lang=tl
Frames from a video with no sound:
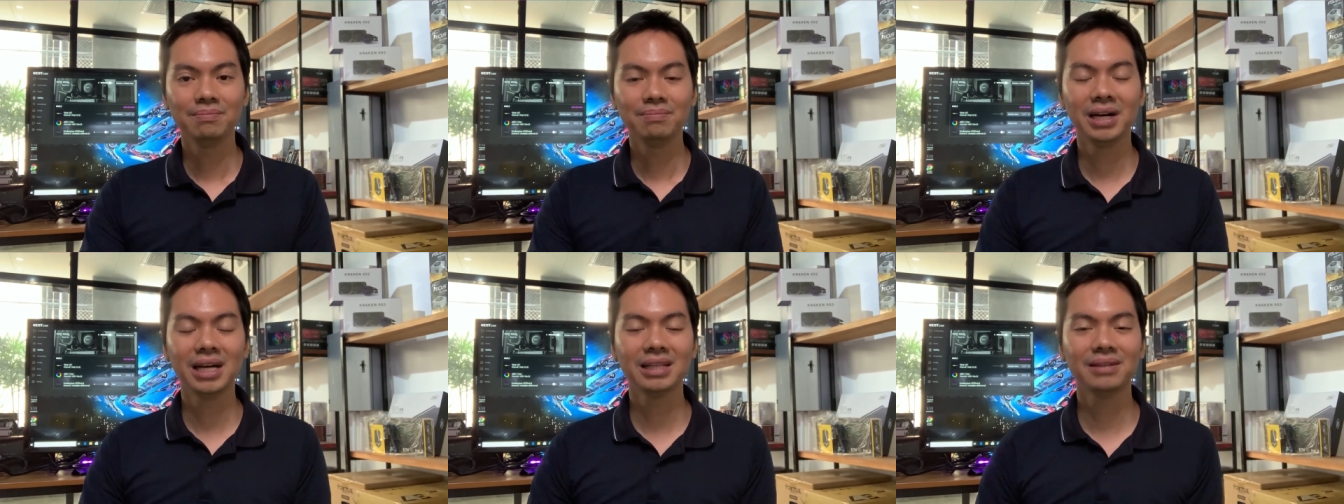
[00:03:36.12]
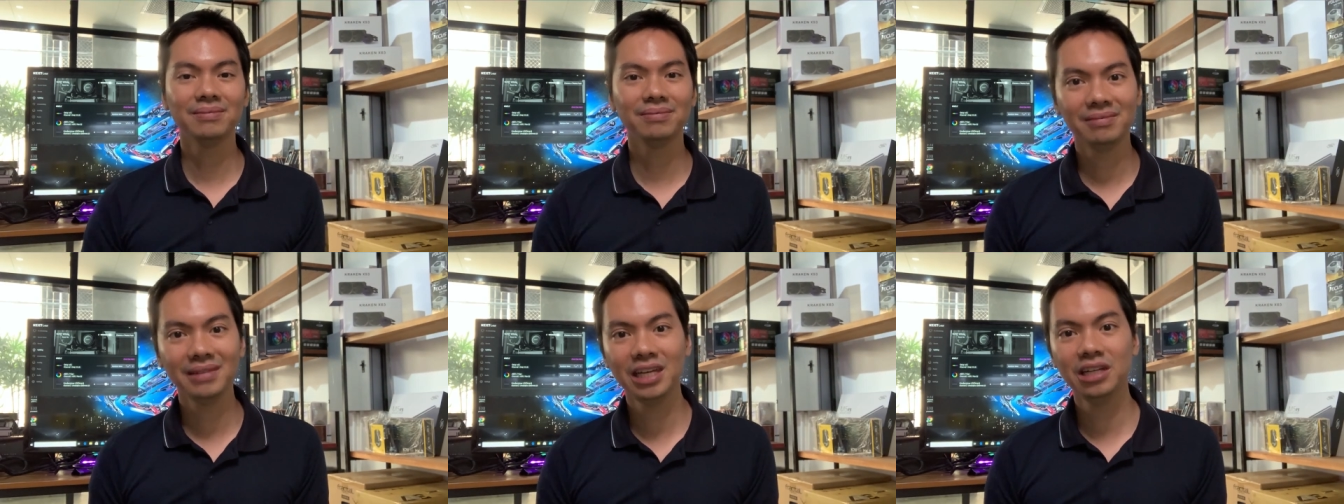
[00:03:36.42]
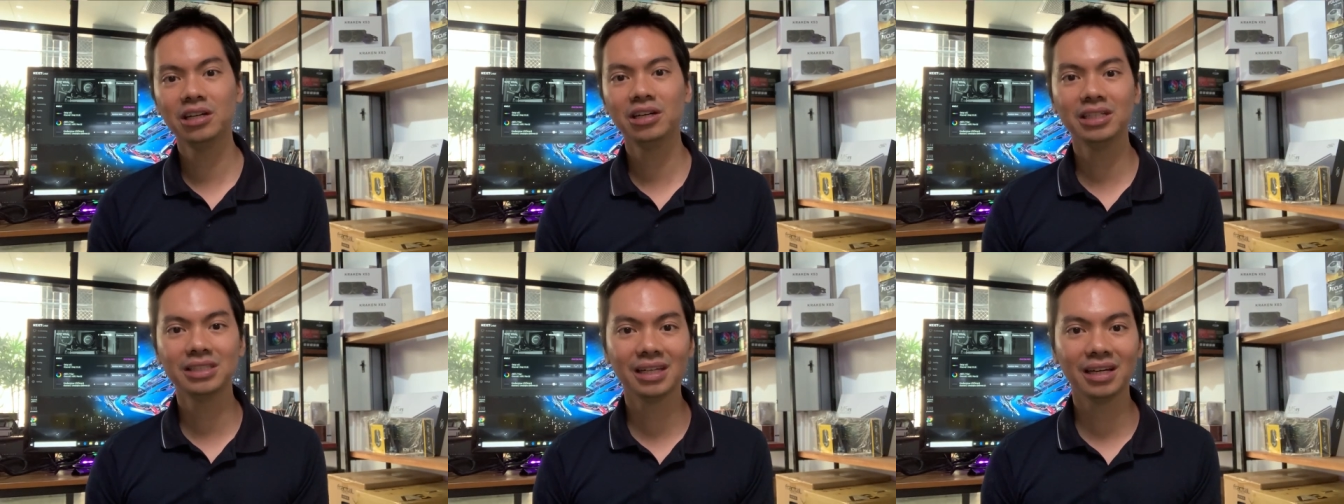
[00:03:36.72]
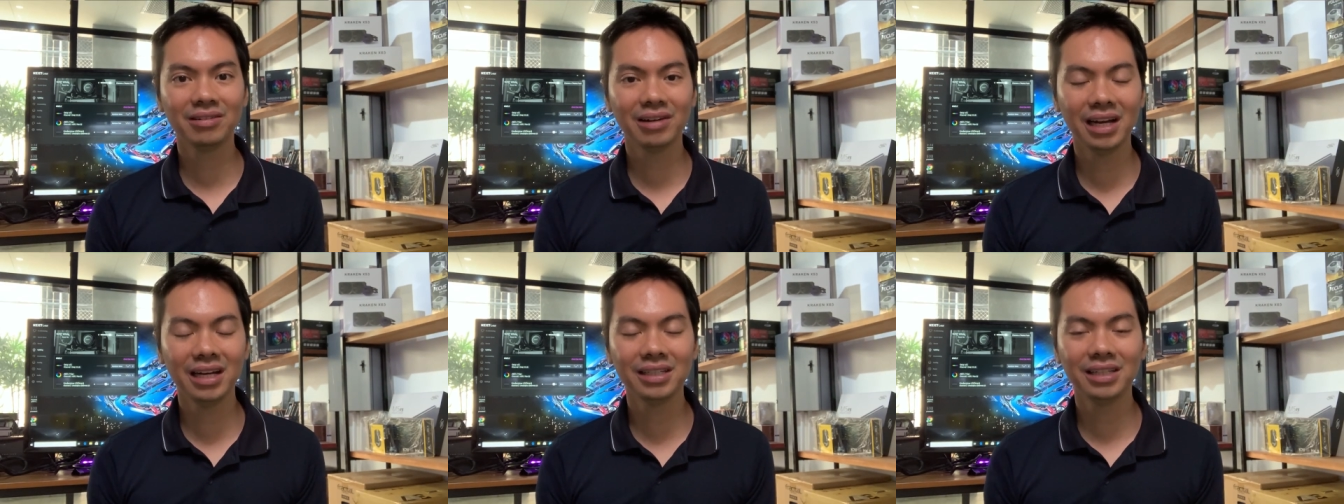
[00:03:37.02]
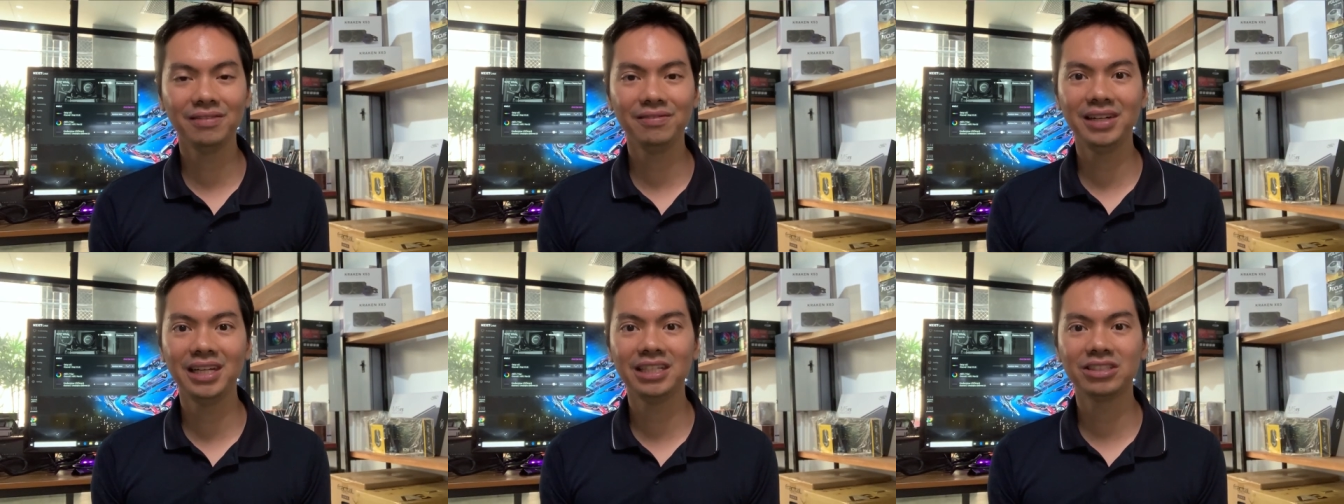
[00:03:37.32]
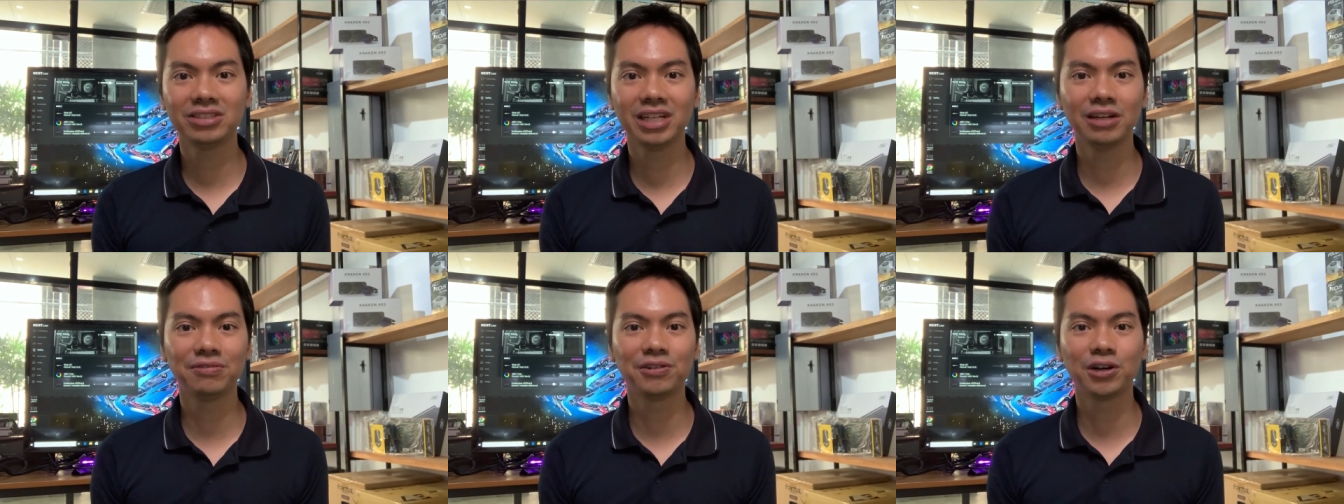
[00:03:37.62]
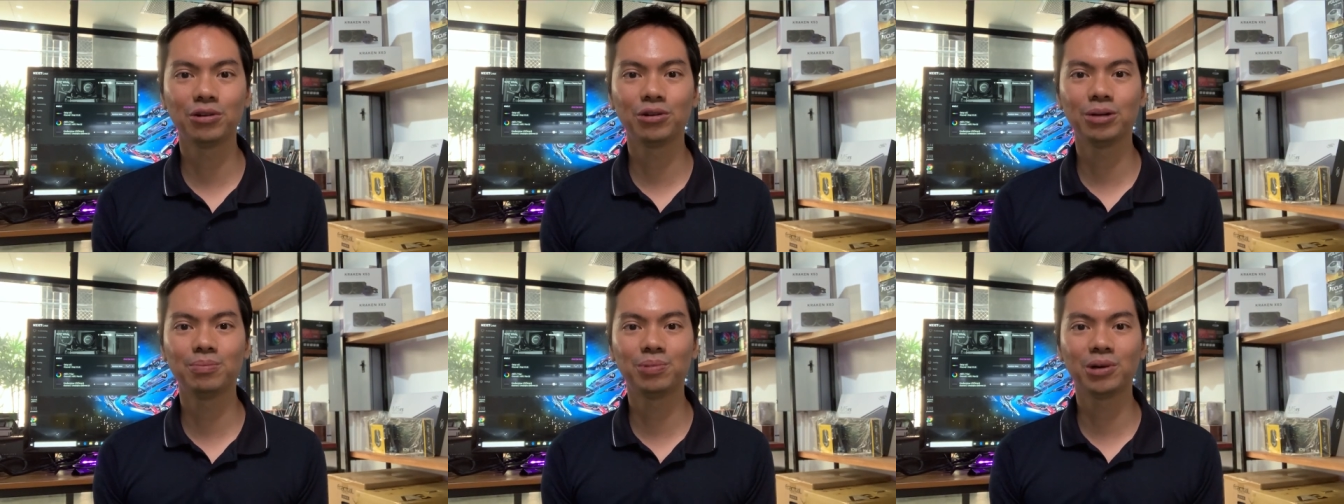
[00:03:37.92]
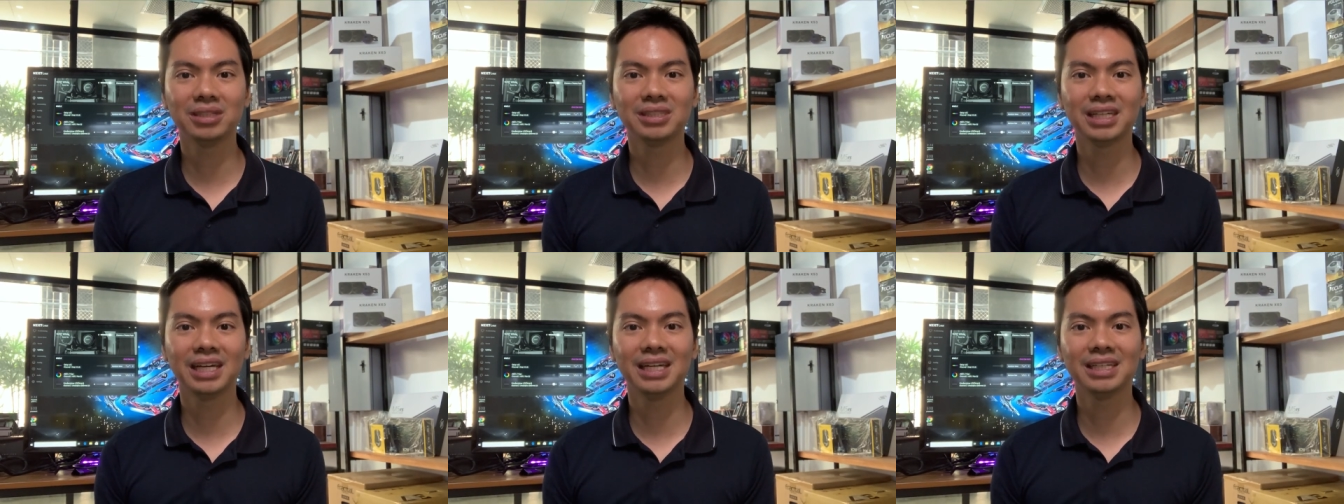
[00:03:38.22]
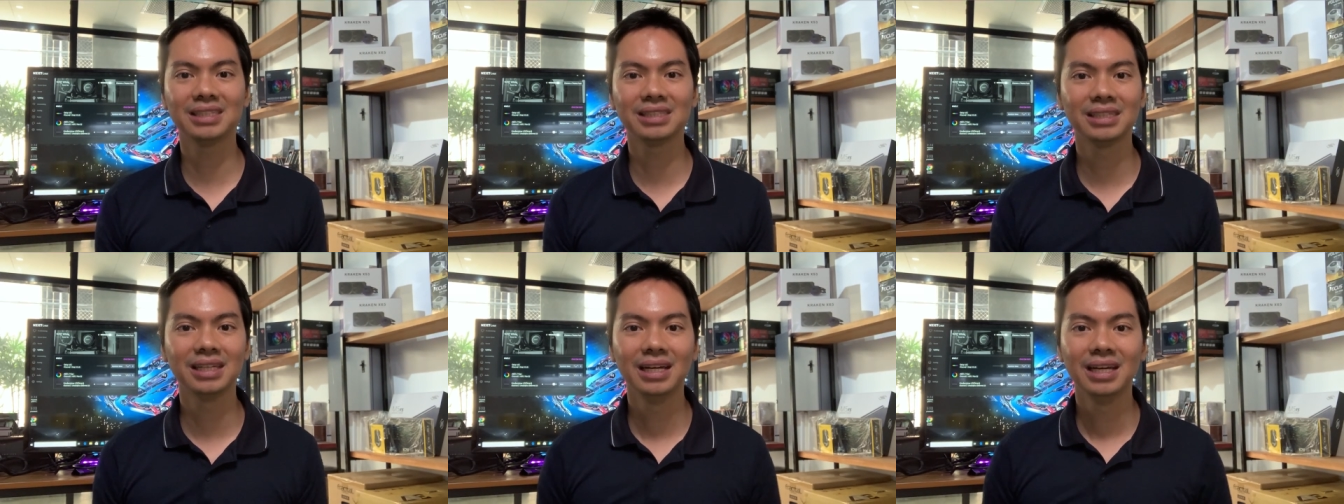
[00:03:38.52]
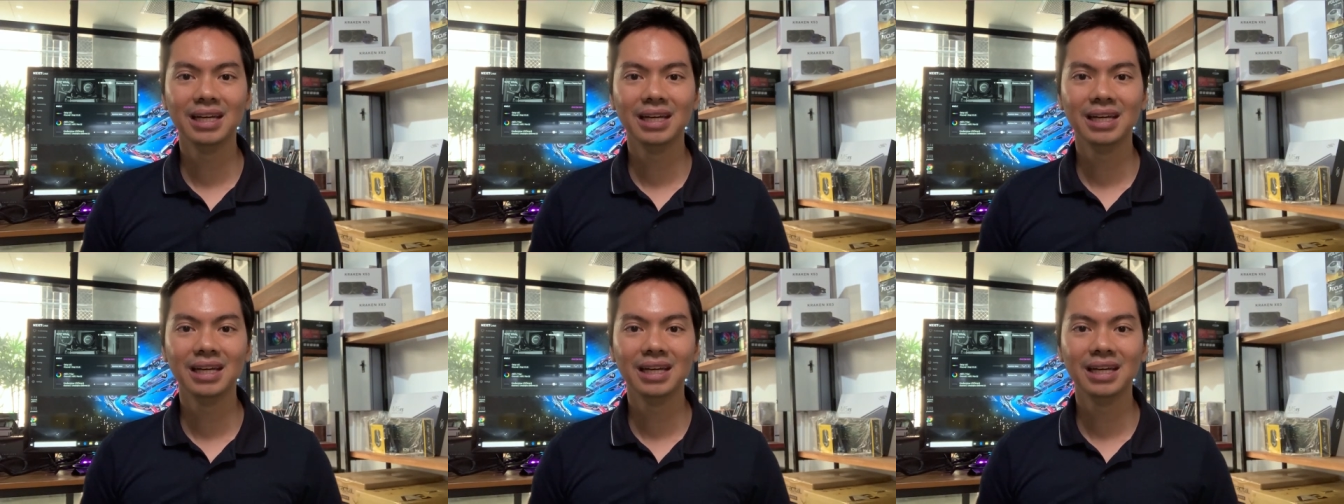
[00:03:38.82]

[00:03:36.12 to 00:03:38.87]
But, you know, it's a relatively straightforward process.